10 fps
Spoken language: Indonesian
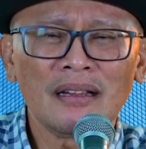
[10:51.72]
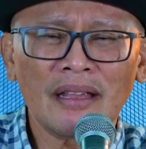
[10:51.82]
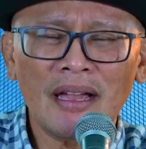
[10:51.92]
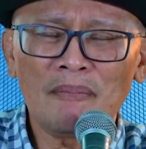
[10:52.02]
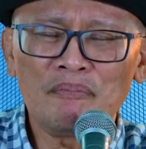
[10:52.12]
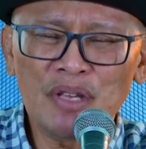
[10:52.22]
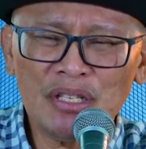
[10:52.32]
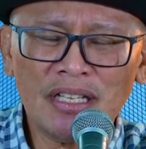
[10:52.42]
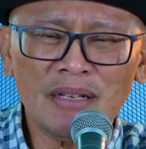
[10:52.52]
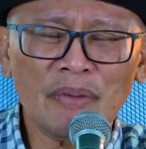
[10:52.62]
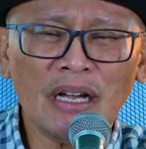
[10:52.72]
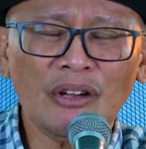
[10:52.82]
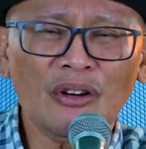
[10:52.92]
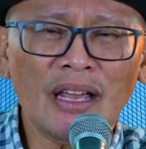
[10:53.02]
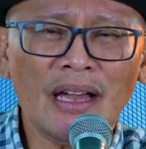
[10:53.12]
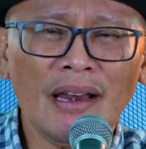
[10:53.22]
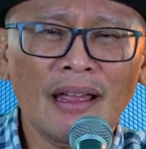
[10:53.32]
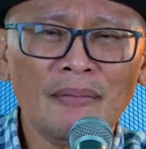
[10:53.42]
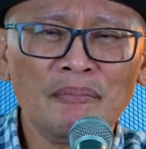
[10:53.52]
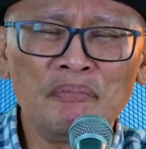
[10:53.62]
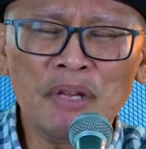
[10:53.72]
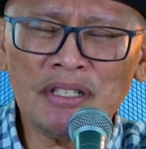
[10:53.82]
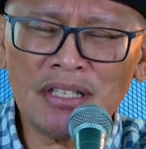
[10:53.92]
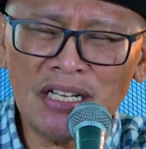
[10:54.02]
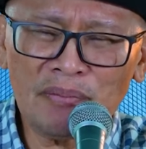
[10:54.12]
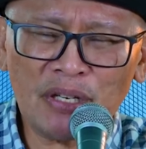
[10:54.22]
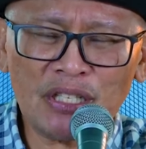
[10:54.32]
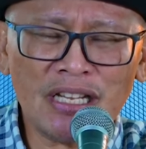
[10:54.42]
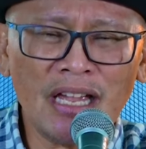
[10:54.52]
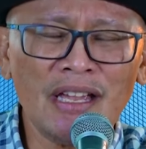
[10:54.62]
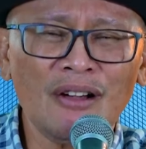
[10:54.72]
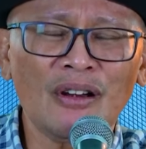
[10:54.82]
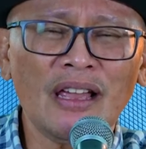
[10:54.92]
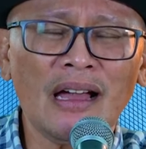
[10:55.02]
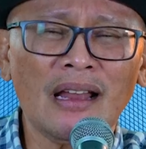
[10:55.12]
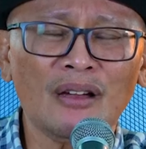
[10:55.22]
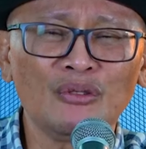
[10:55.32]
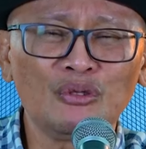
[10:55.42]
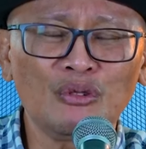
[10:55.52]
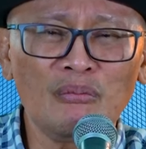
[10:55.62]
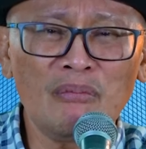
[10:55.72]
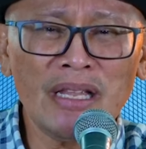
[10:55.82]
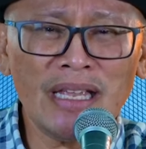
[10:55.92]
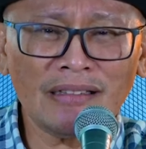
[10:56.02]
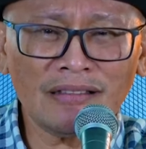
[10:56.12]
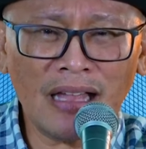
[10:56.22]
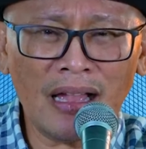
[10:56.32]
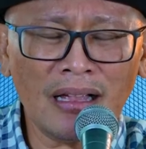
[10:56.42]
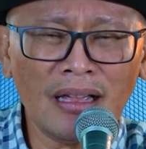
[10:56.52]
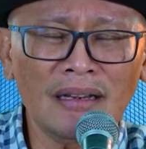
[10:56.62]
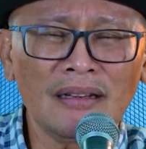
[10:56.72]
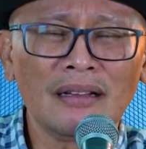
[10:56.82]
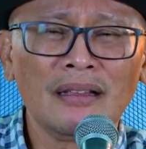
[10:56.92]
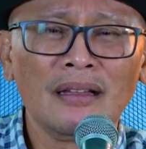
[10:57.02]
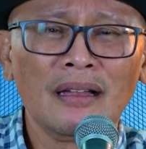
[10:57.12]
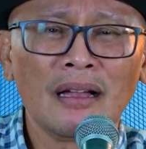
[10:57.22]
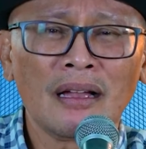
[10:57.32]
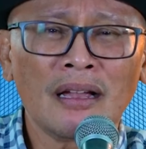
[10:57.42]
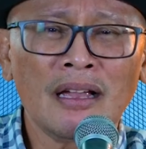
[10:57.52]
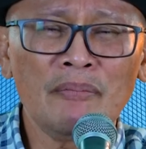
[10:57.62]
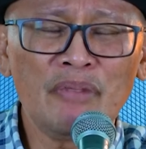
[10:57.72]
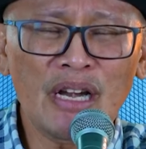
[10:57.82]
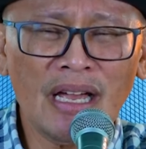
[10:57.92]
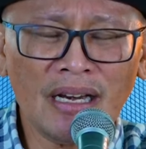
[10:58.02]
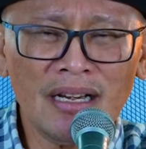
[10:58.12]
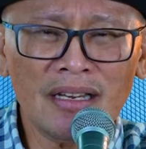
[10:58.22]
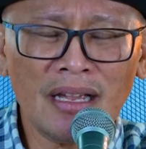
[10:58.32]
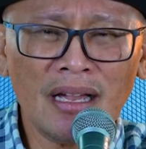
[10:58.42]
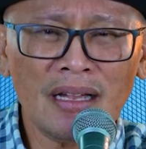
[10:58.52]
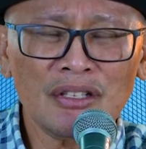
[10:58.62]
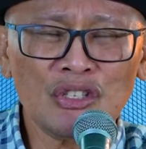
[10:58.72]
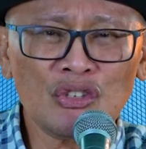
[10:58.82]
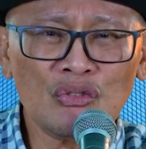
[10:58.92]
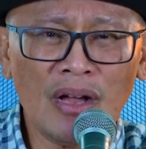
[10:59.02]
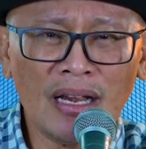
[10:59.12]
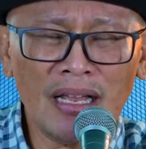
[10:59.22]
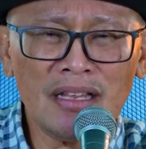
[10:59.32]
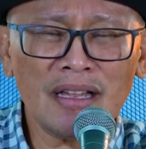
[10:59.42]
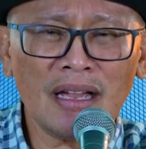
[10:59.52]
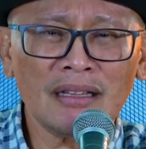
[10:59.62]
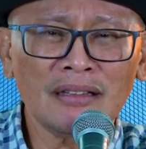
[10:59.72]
ya bisa dipakai oleh Allah, bisa dipercaya oleh Allah untuk menyatakan kebenarannya, suaranya,